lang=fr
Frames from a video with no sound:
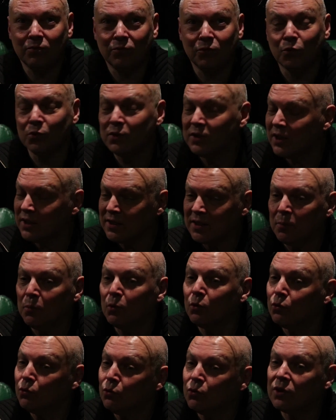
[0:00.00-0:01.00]
Tout ça, ça
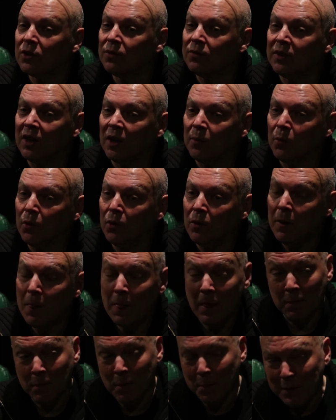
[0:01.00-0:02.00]
me touche évidemment,
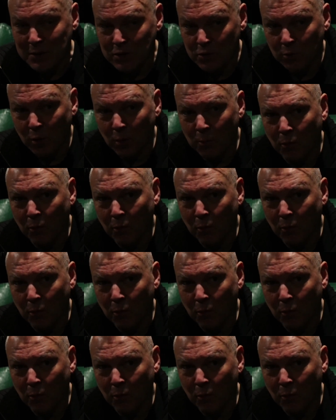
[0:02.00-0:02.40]
mais pas seulement